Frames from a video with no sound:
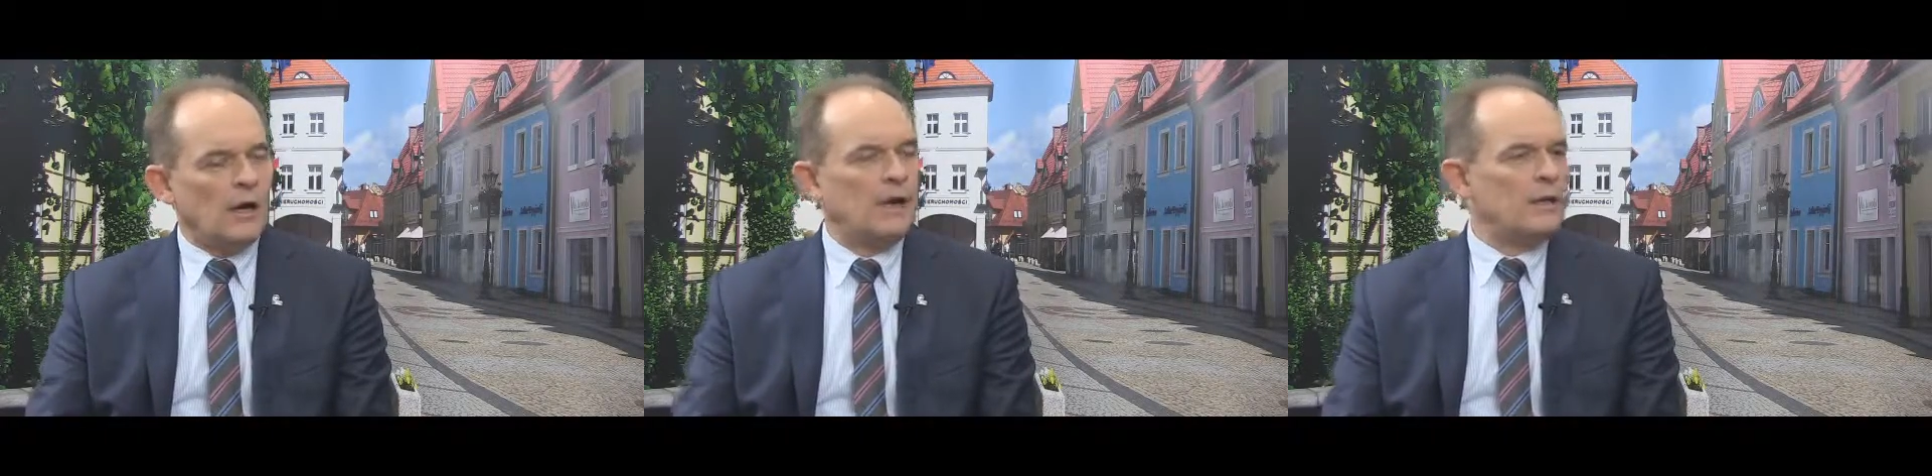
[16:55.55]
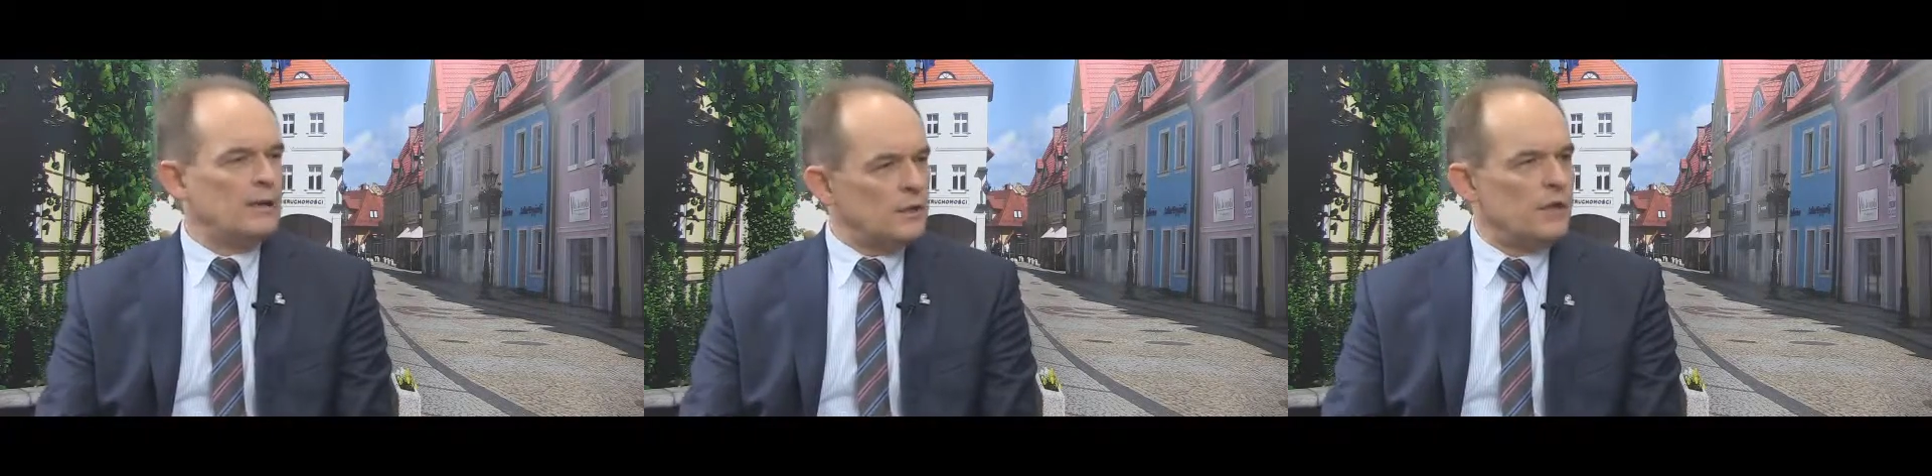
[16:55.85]

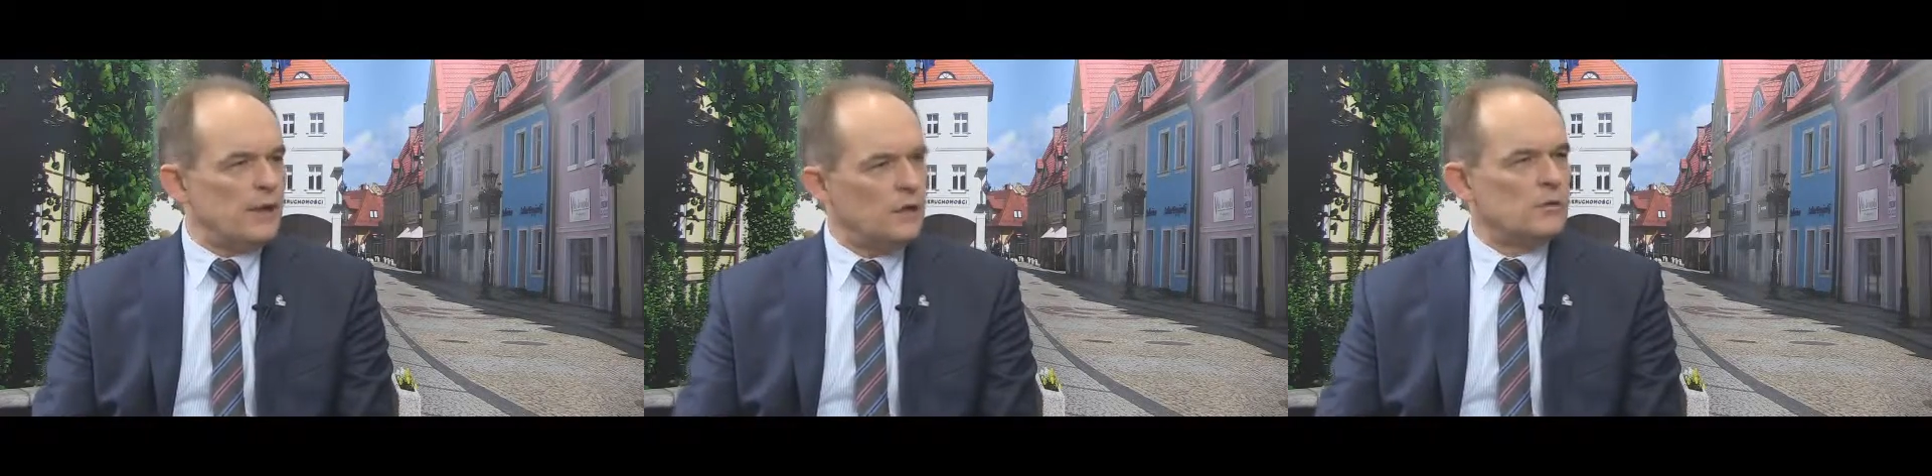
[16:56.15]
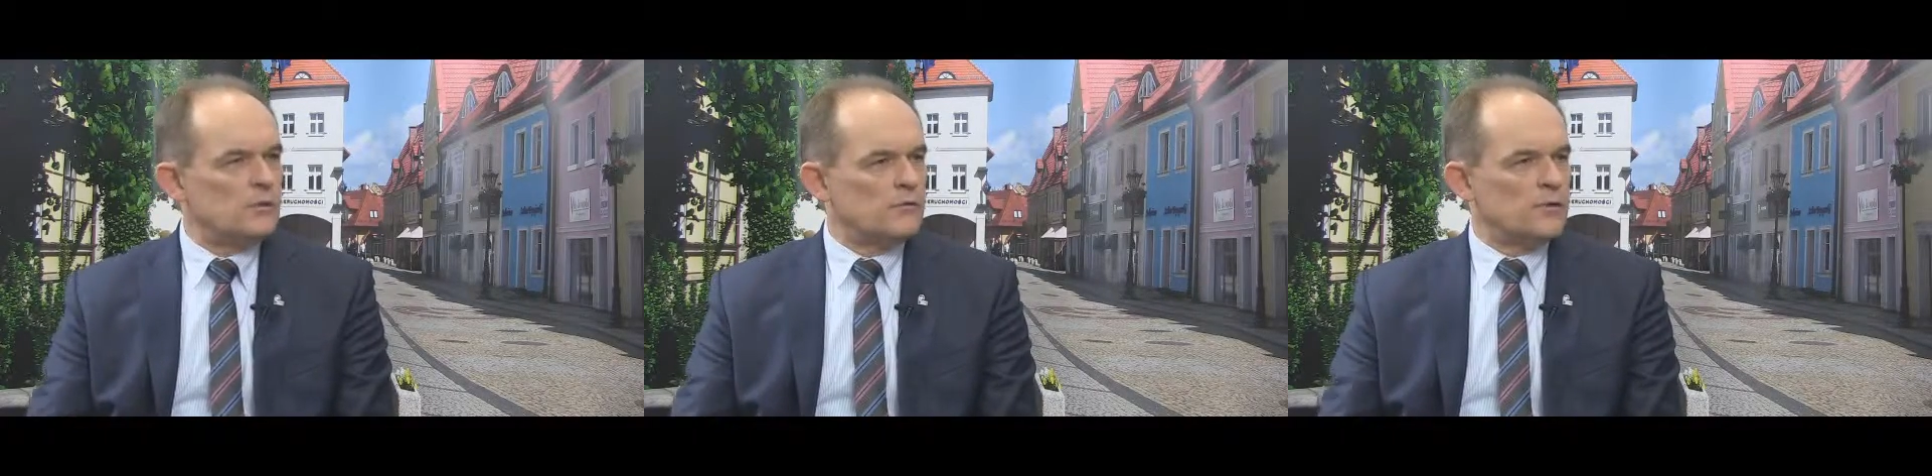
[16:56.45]
ale nie
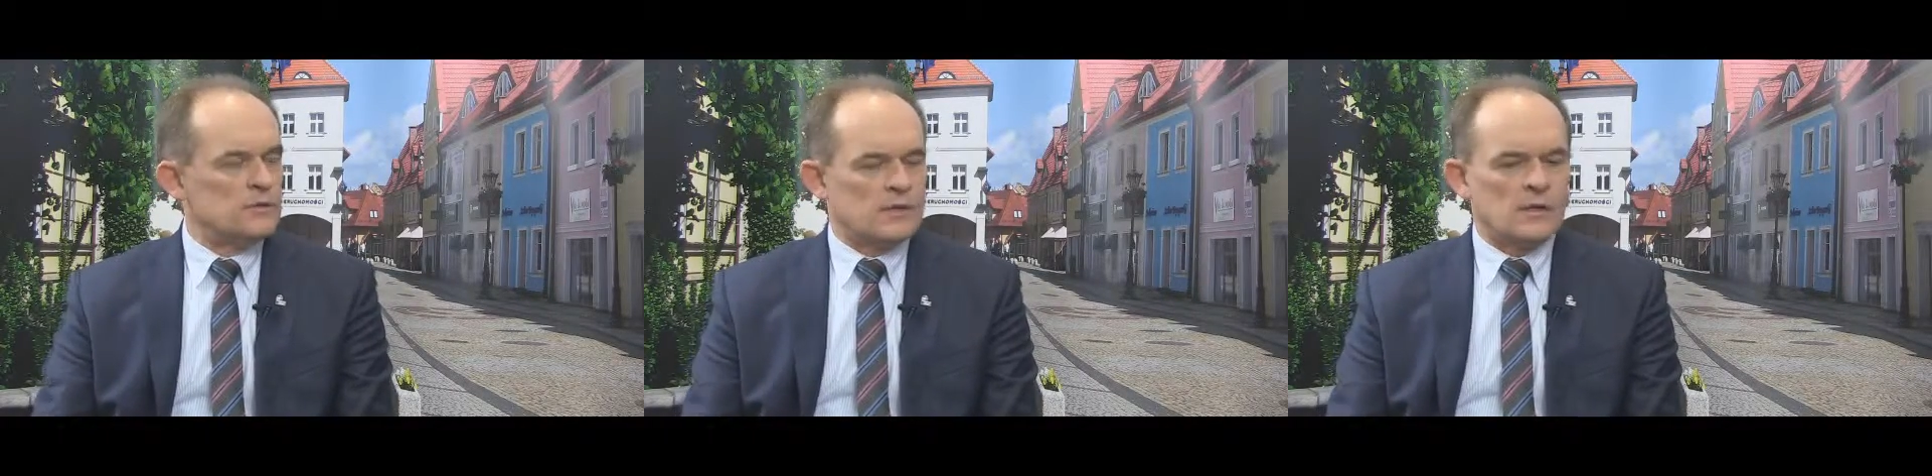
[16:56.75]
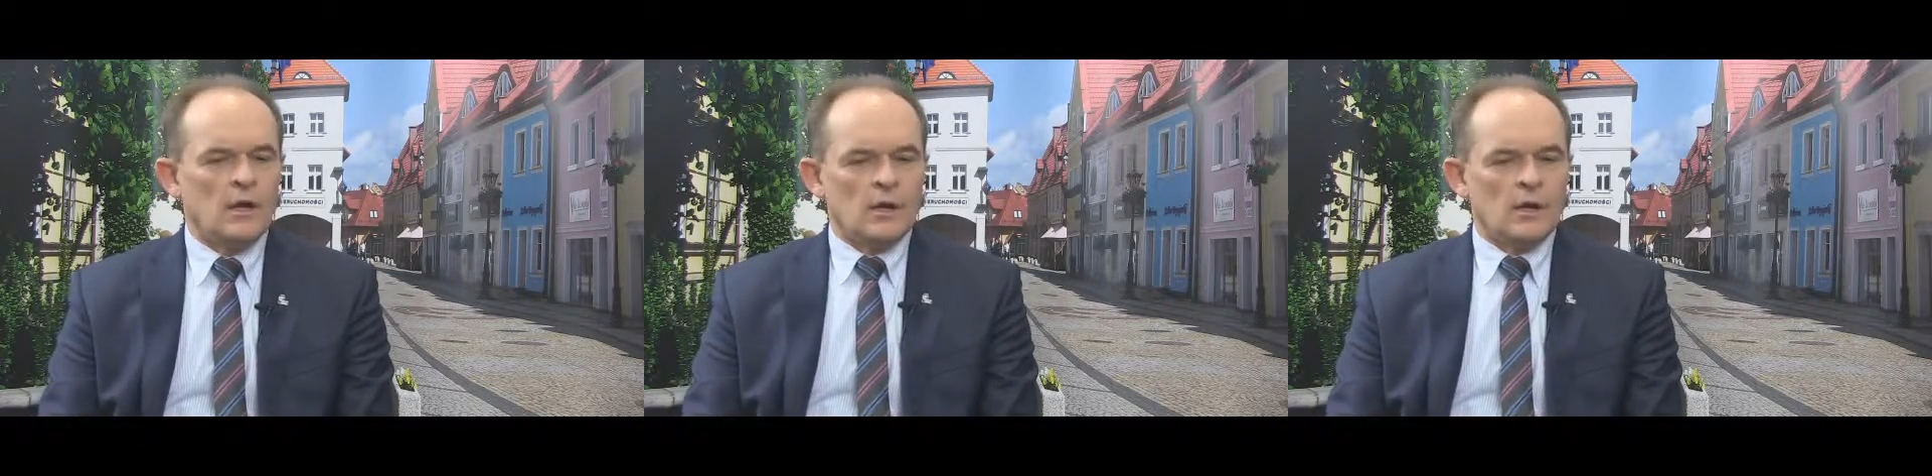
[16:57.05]
obowiązek.